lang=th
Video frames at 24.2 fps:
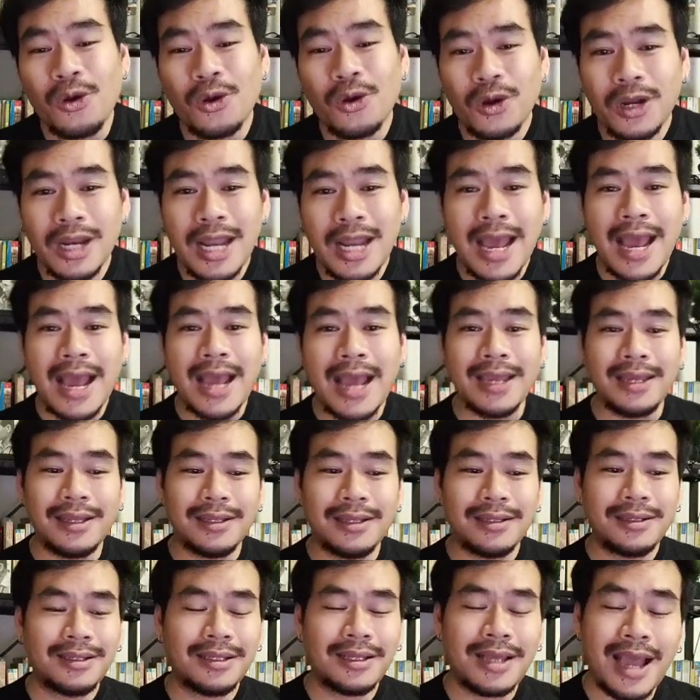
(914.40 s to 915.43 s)
โลกก็ได้
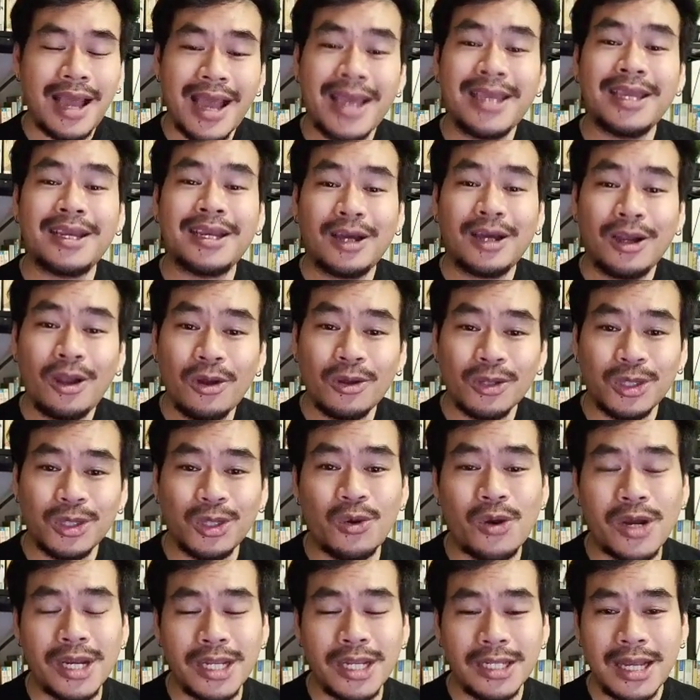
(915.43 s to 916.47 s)
ให้คล่อ
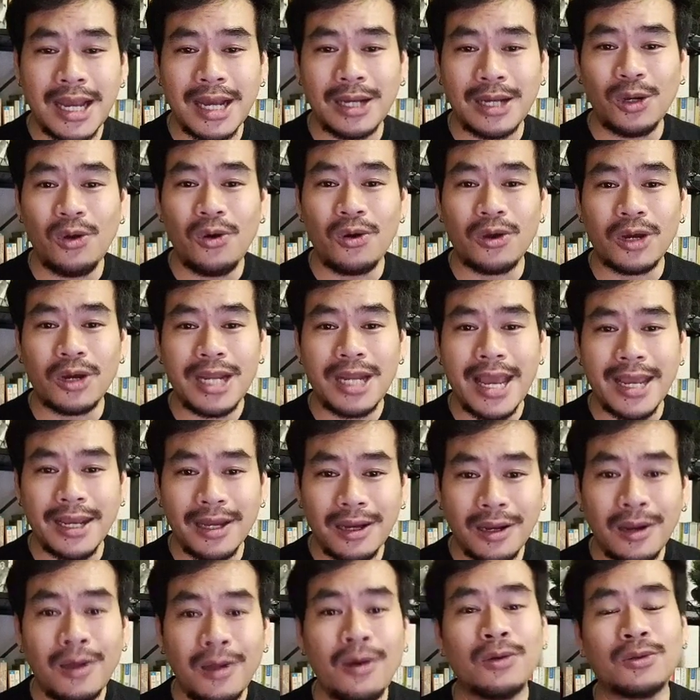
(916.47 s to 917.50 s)
งตัวในทางโลกก็
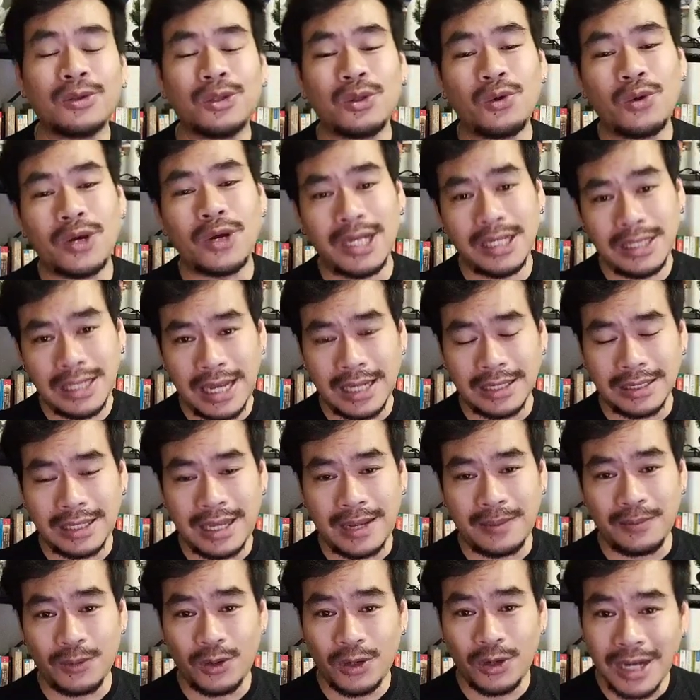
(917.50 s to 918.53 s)
ได้คล่องตัวใน
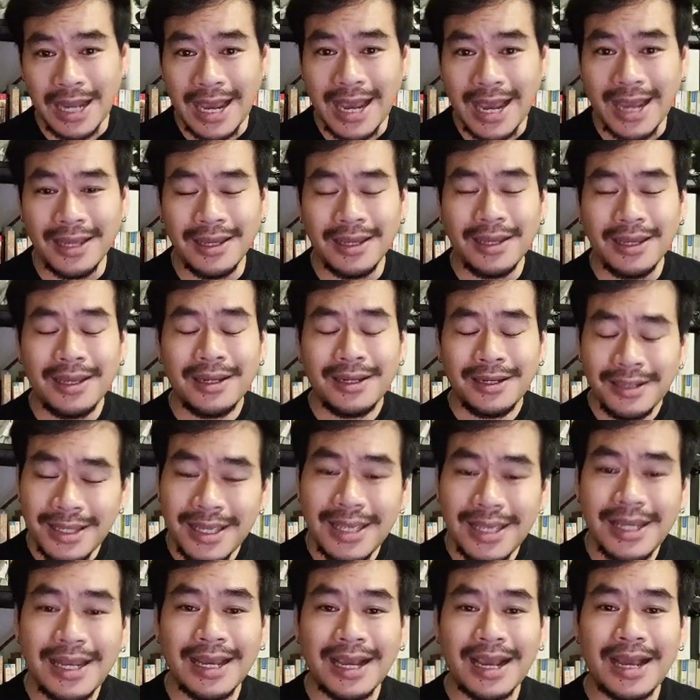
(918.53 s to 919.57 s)
ทางธรรมก็ได้
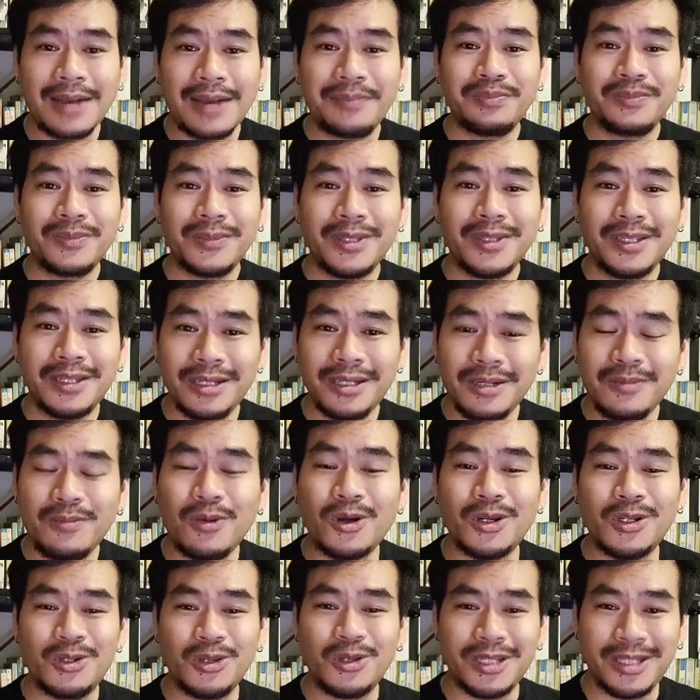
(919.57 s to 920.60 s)
นี่แหละครับ
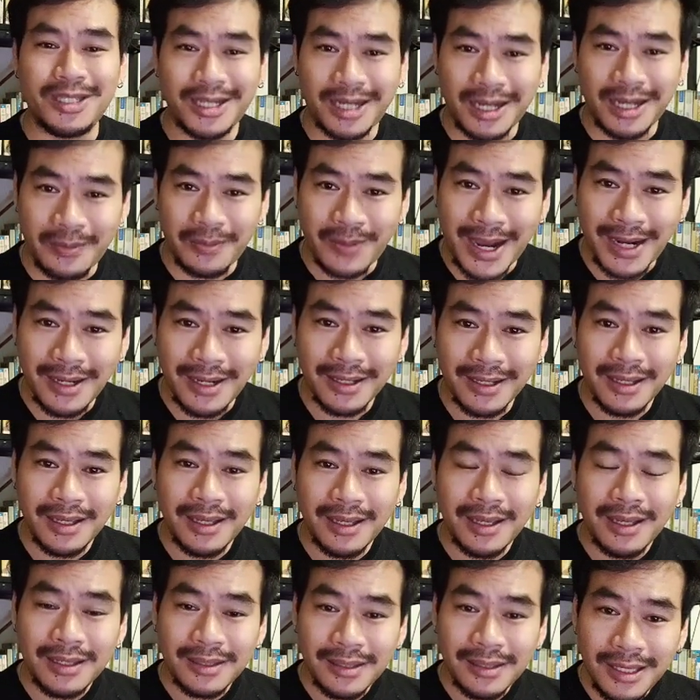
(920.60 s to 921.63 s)
คือบทสดจักรพรรดิ
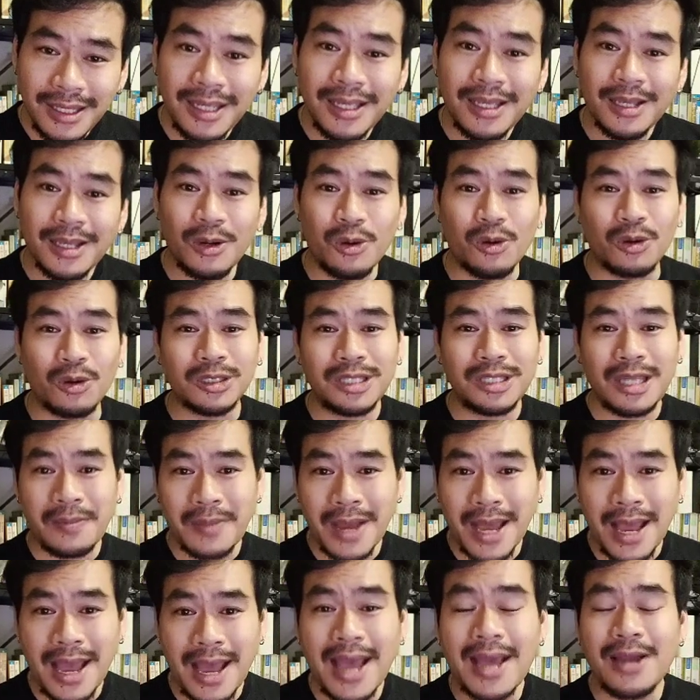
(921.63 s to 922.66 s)
ที่หลวง
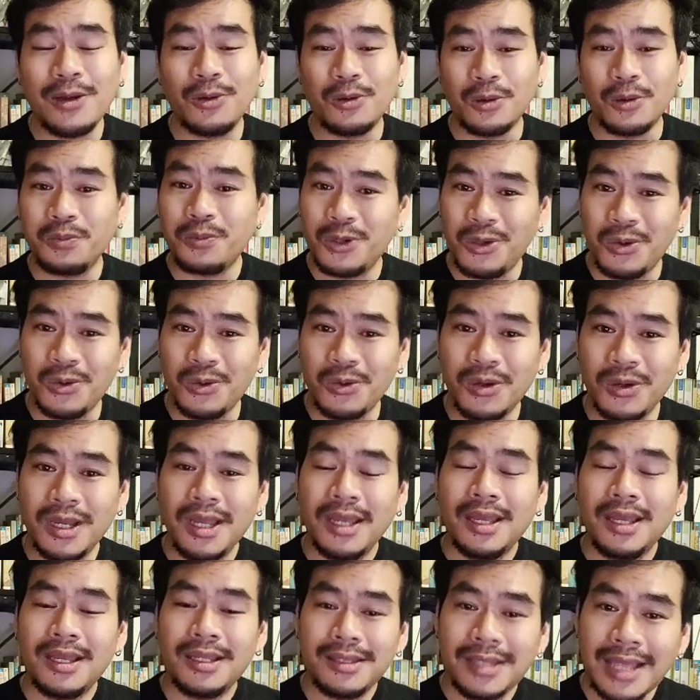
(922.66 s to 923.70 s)
ตามะหลวงปู่ดู
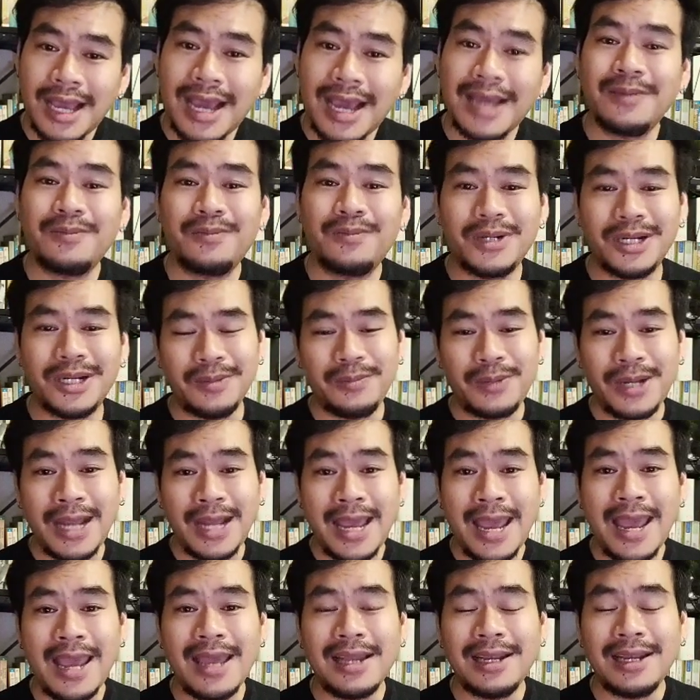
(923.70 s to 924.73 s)
ท่านเผ
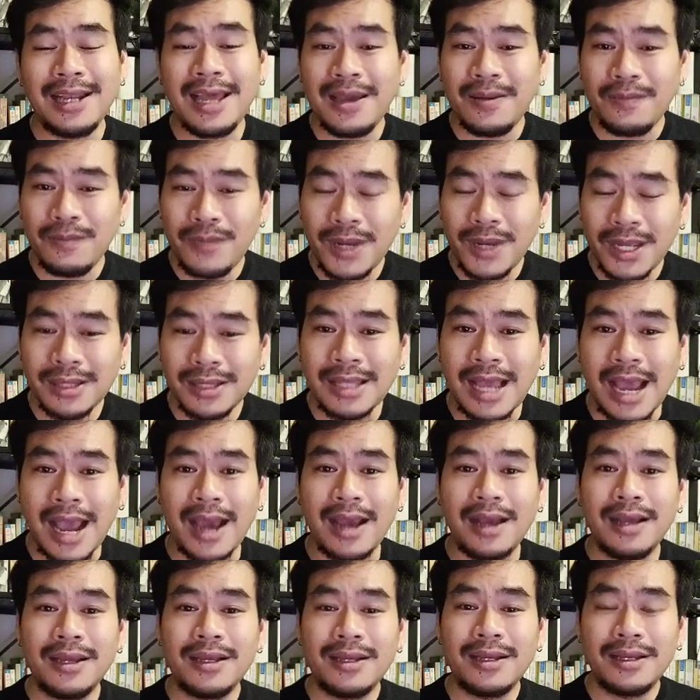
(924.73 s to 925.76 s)
ยแพร่และเมต
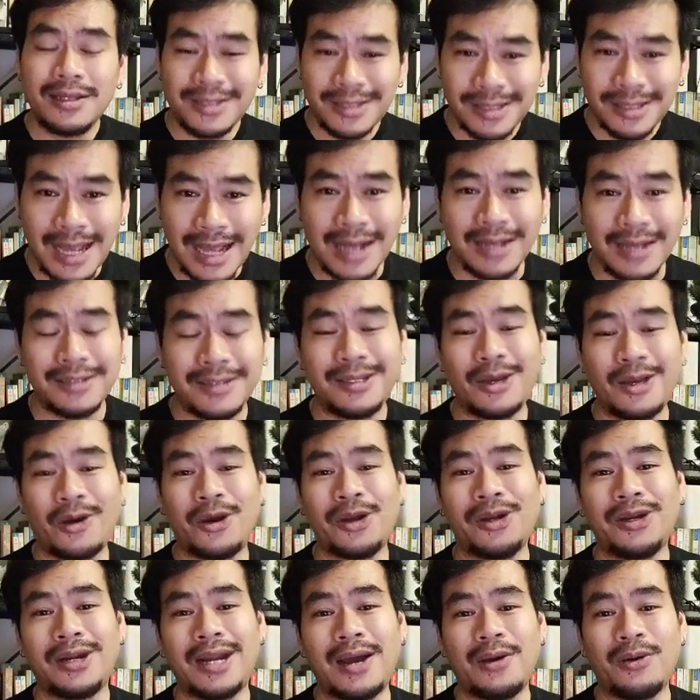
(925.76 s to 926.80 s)
ตาสั่ง
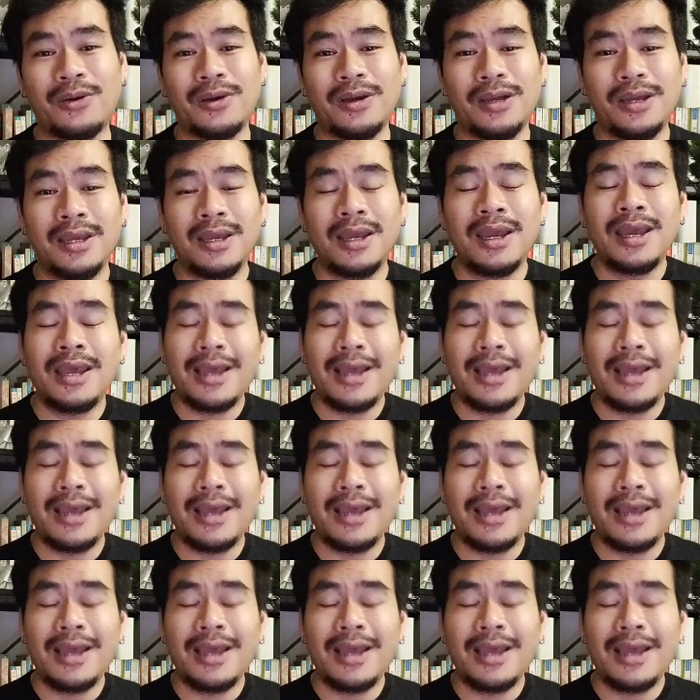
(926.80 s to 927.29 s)
สอนเรา